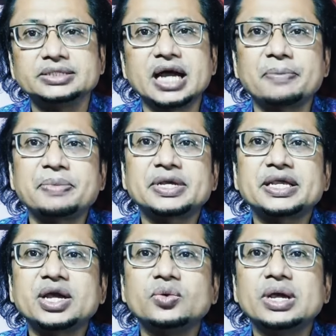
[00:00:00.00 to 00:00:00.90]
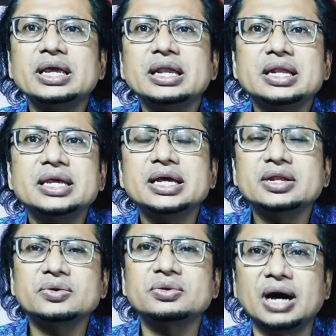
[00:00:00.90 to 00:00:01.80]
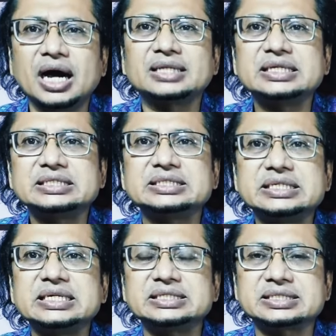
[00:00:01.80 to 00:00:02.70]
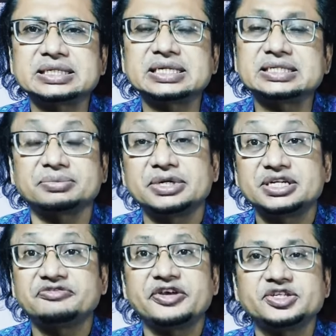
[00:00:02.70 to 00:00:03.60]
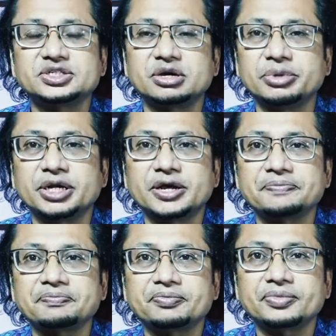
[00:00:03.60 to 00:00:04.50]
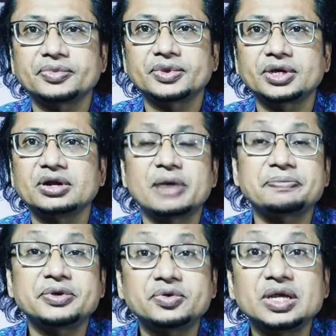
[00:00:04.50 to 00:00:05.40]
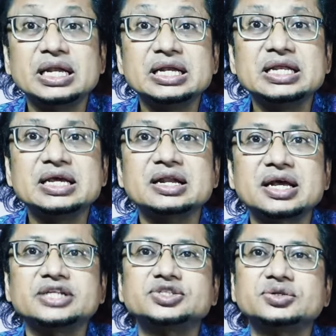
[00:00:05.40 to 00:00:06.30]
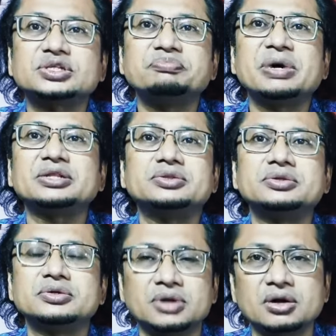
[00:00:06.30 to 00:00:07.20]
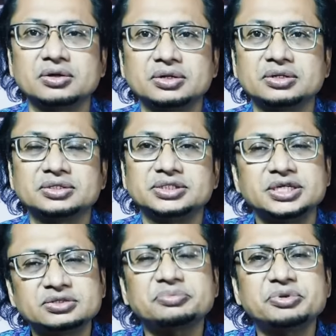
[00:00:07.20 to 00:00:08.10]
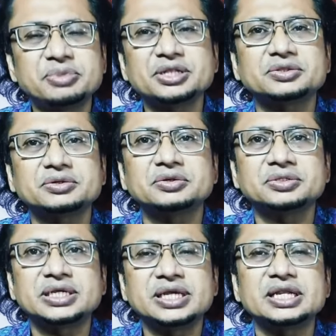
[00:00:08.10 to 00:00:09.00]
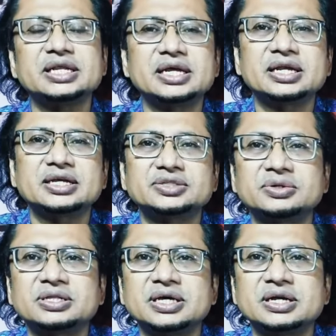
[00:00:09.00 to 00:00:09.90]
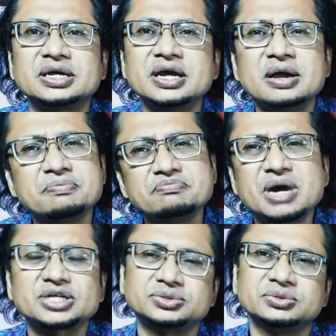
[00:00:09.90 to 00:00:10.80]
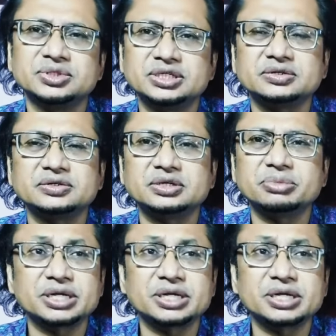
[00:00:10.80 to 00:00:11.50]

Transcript: যে আপনাকে কেউ ইললিগাল কোনো আদেশ দিয়েছে এটা আপনার ডিফেন্স হবে না কারণ আপনি কোনো ইললিগাল কাজ করতে বাধ্য নন যেহেতু আপনি বাধ্য নন তাই ইললিগাল কাজ করলে তার মাসুল দিতে হতে